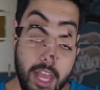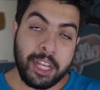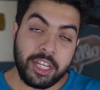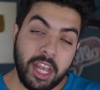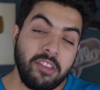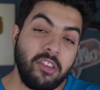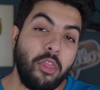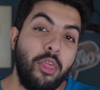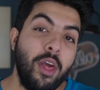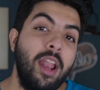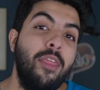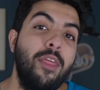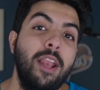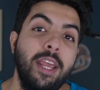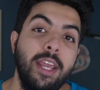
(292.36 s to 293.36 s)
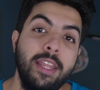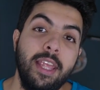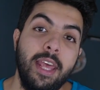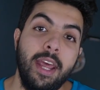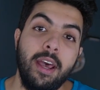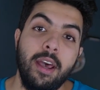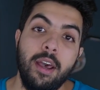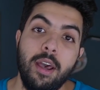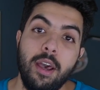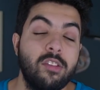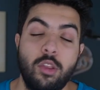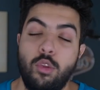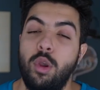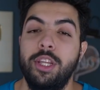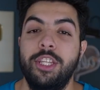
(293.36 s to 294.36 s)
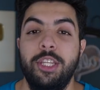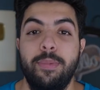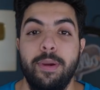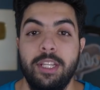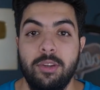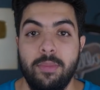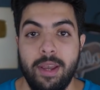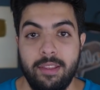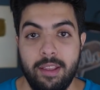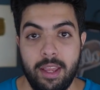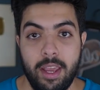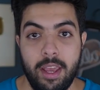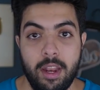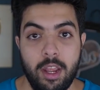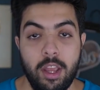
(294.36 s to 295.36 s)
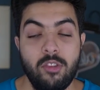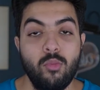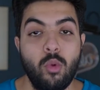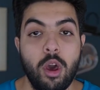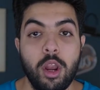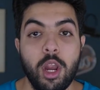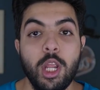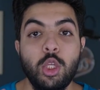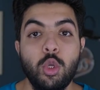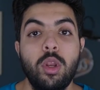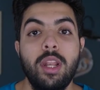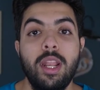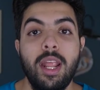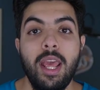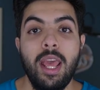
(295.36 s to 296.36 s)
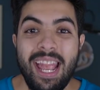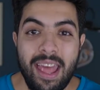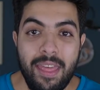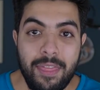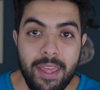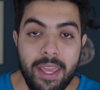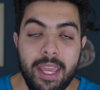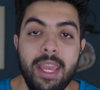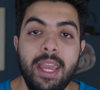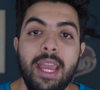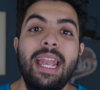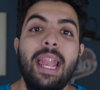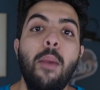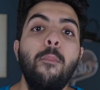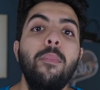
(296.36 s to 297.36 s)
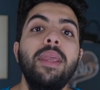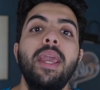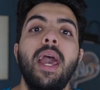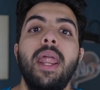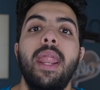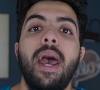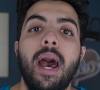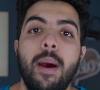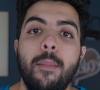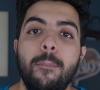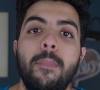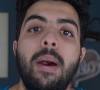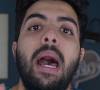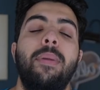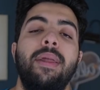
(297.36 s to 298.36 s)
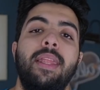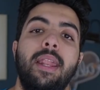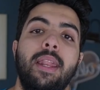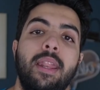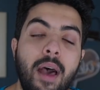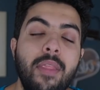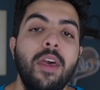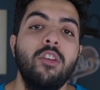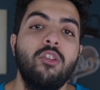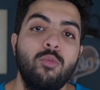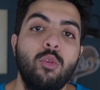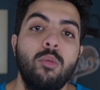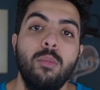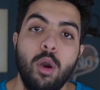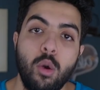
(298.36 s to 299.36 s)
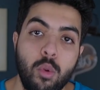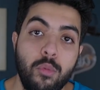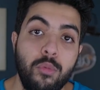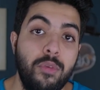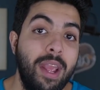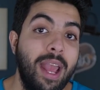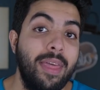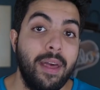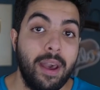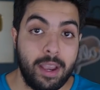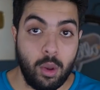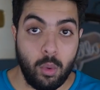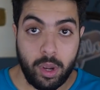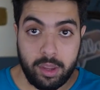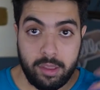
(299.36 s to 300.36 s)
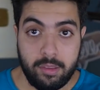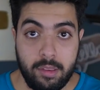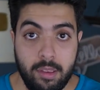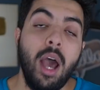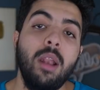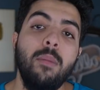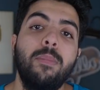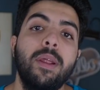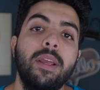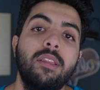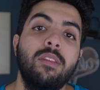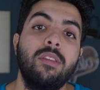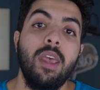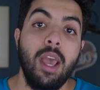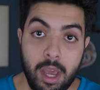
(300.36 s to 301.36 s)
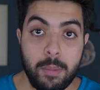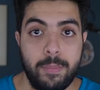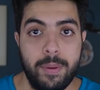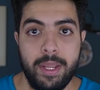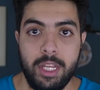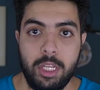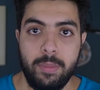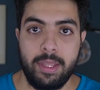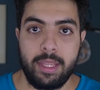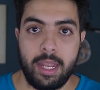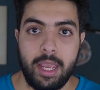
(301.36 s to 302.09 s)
الشخص الثالث اللي عندنا قصته عجيبه يا جماعه الخير اسمه الرجل الذي لم ينام ابدا هذا اسمه المعروف في هذاك الوقت البرت هربن يا جماعه